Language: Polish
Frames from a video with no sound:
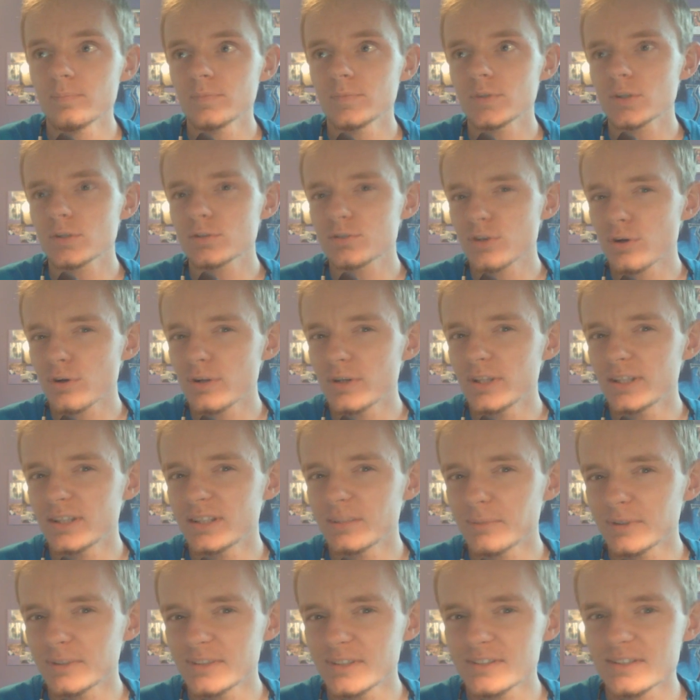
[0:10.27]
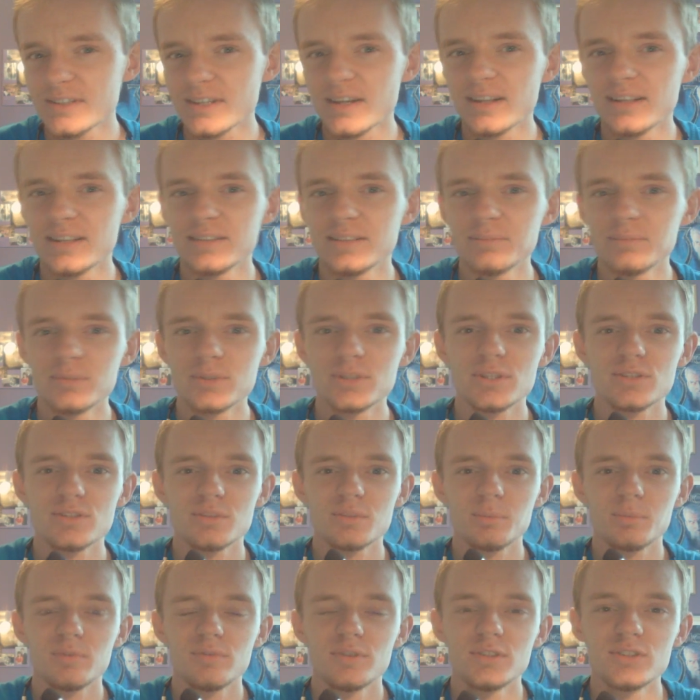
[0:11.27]
Troszkę o innej tematyce, ale myślę,
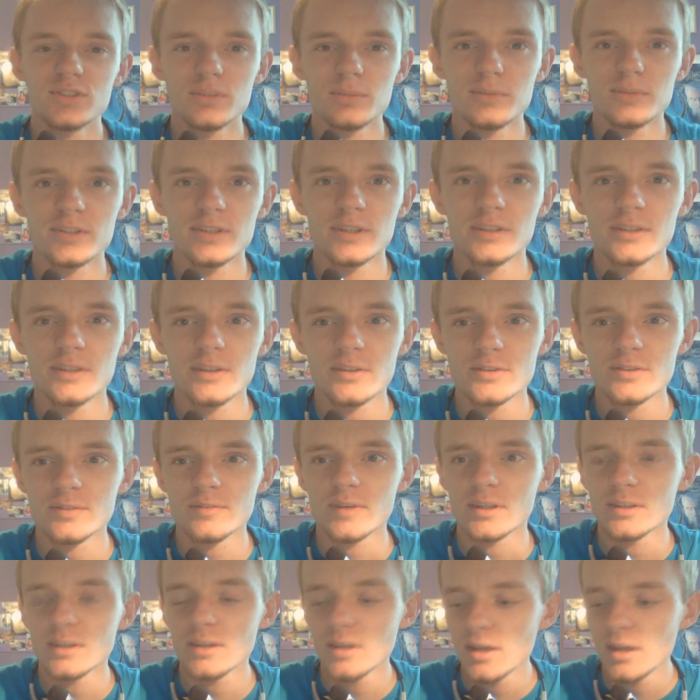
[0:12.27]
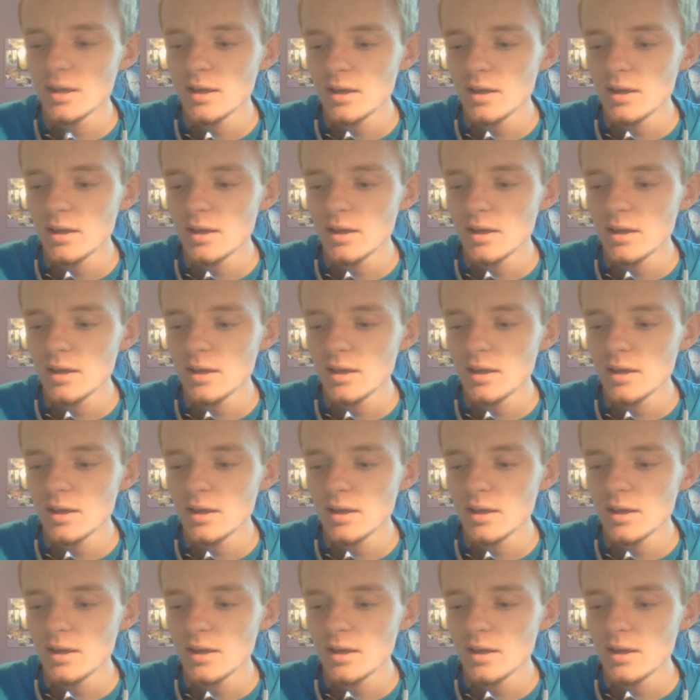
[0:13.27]
że powinniście być zainteresowani.